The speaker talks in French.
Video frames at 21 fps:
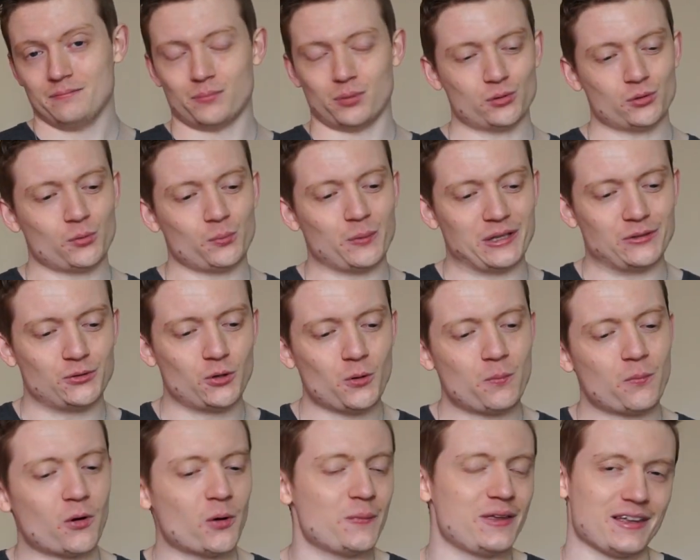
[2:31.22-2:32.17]
pendant mes
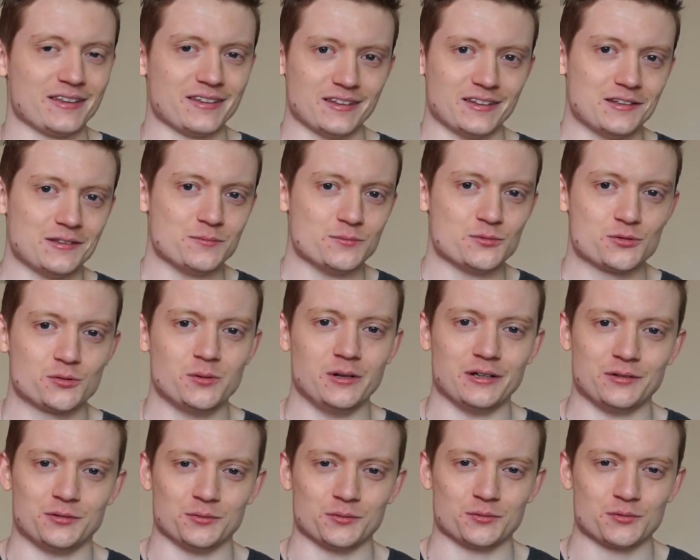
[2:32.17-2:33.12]
deux premières années de
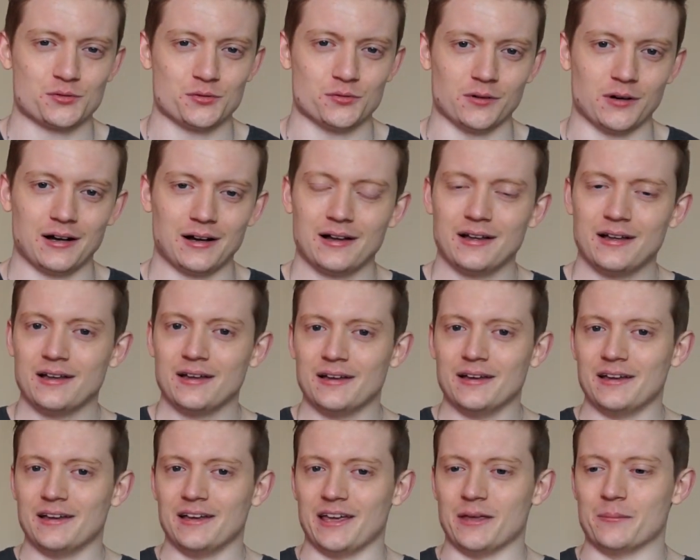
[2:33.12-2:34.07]
musculation, tu vois,
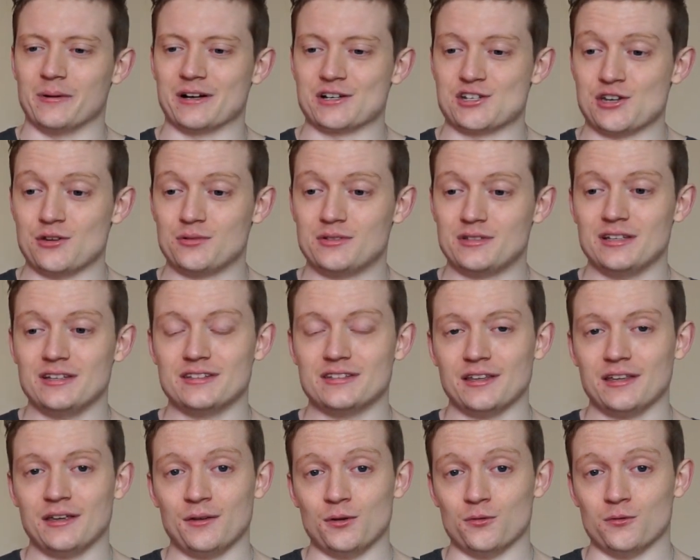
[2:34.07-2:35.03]
et eh ben j'ai
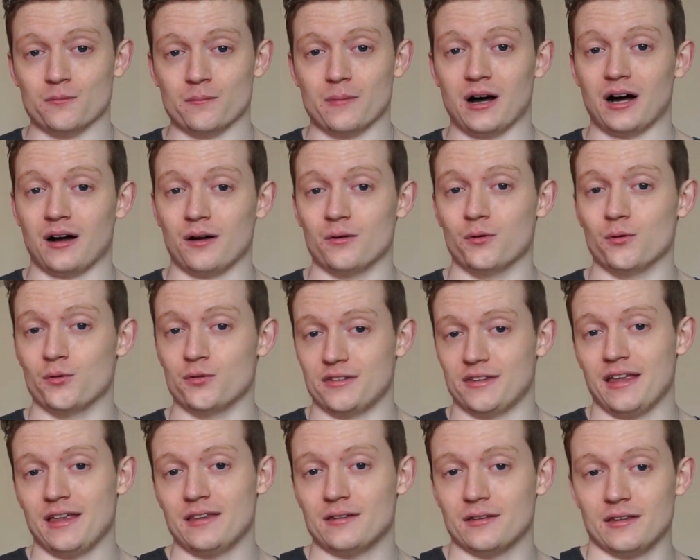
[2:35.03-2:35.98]
utilisé une barre
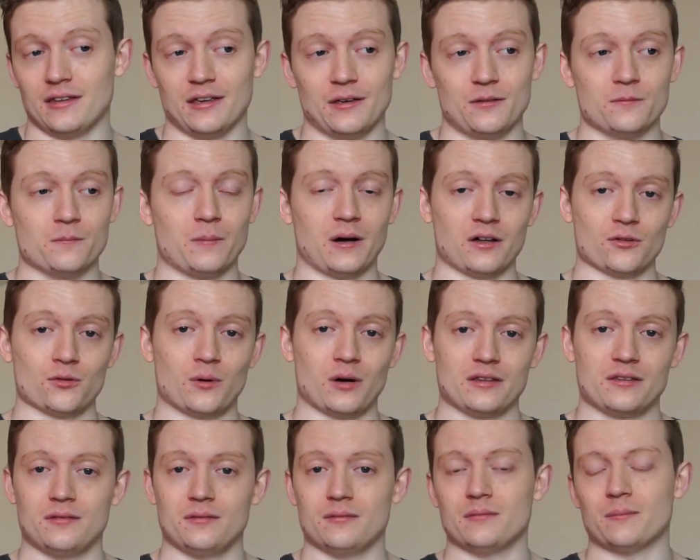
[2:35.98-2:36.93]
EZ et une barre
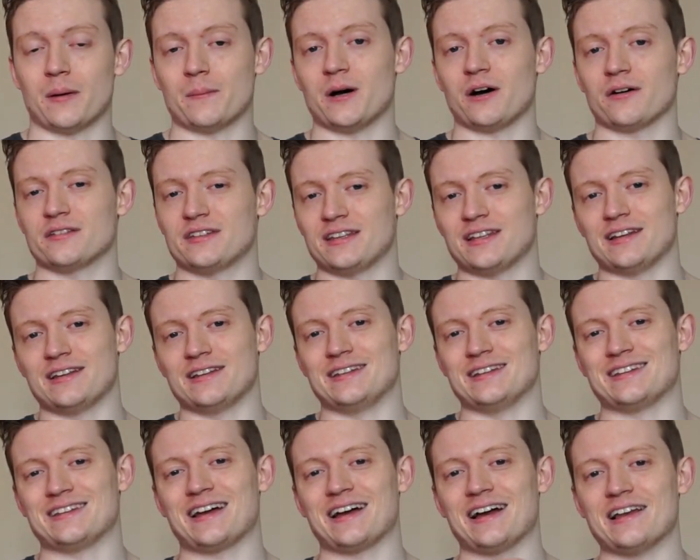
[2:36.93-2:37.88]
droite. Ma barre EZ elle
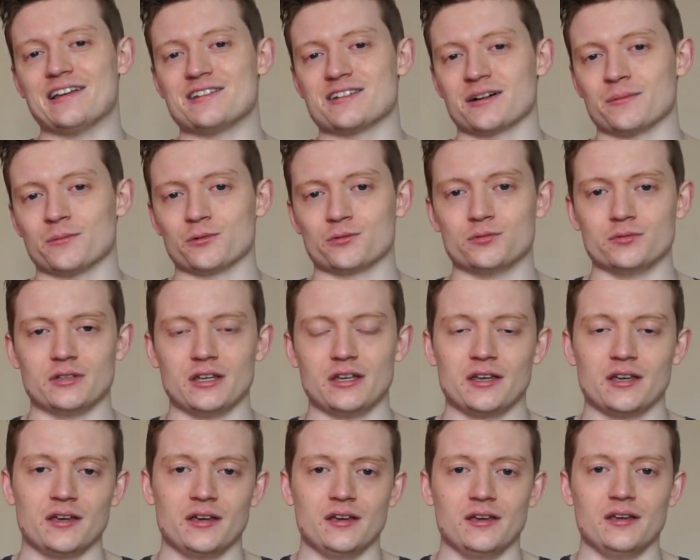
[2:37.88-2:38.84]
était très légèrement
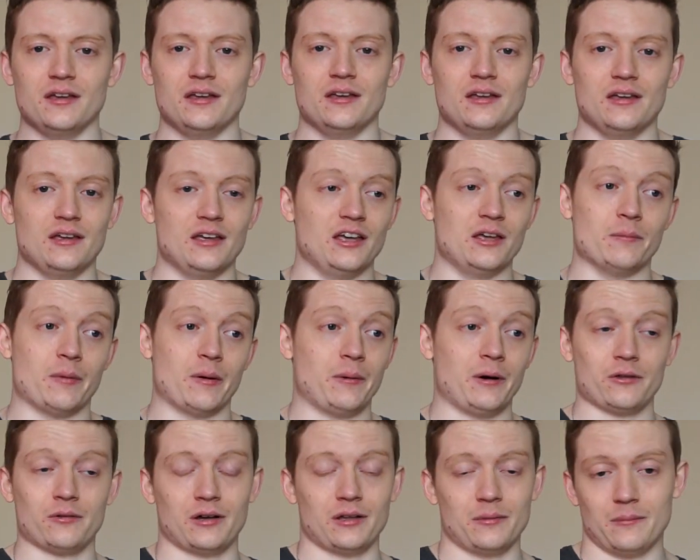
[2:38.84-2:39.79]
coudée et ma
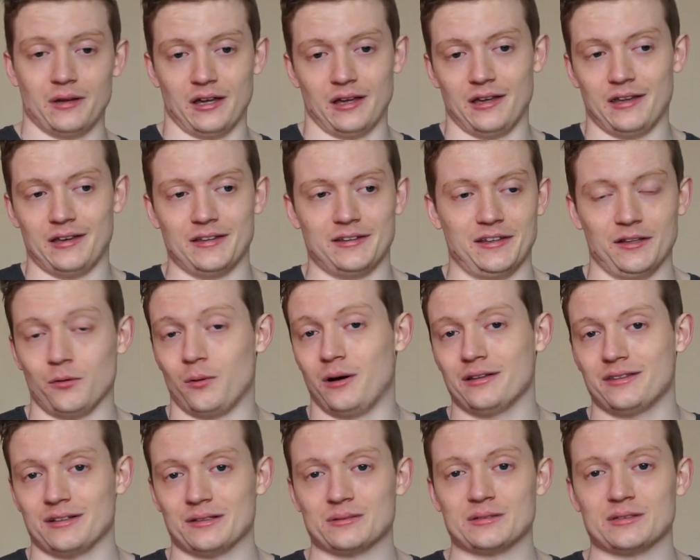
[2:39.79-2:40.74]
barre droite bah, elle était
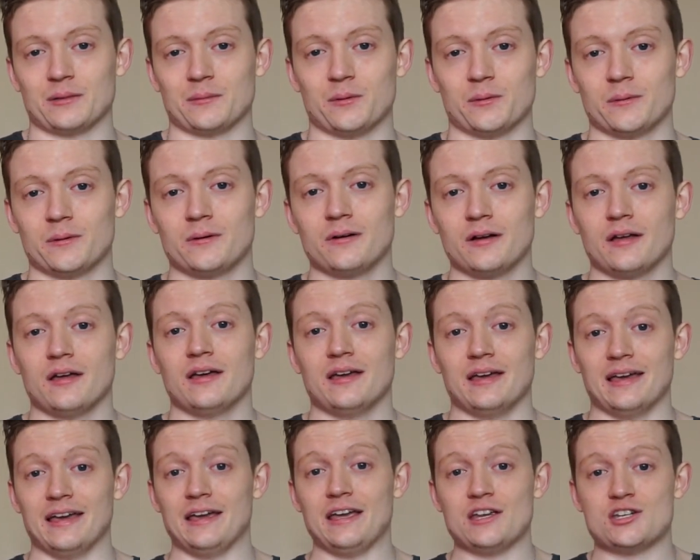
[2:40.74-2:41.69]
droite hein, tout simplement.
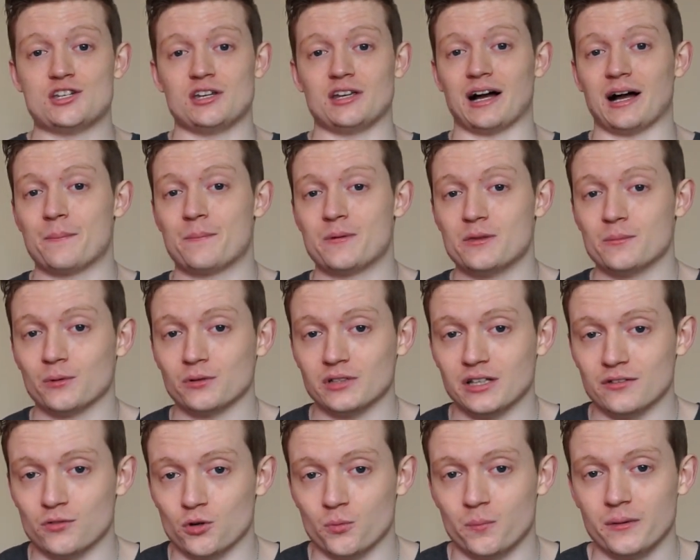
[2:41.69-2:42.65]
Et j'ai rapidement
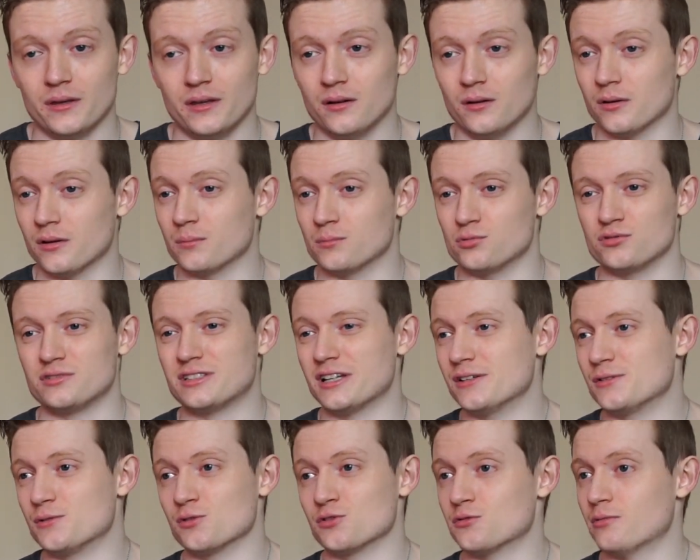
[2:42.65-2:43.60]
développé euh, au bout de
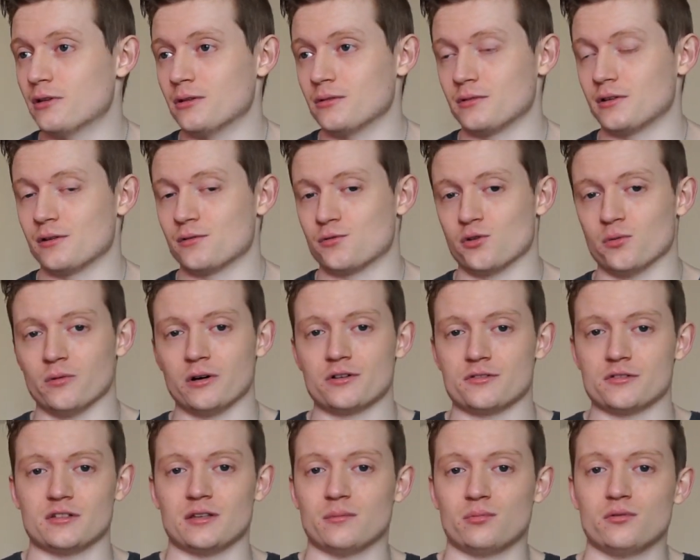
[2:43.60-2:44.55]
quelques semaines ou quelques mois,
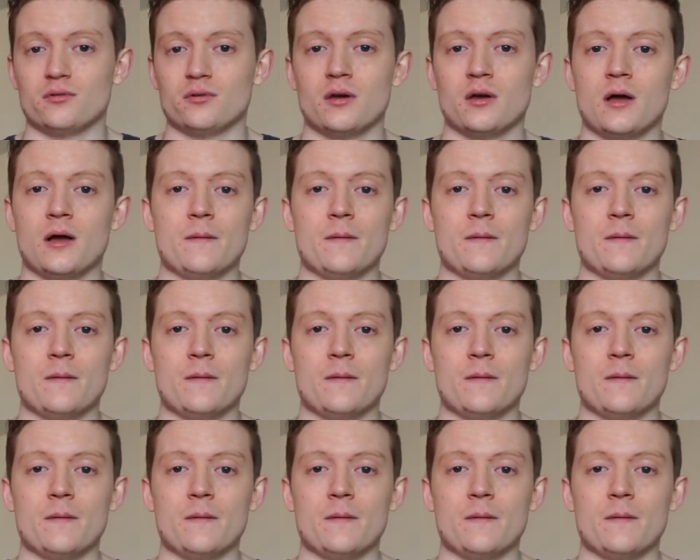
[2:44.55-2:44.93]
je sais plus,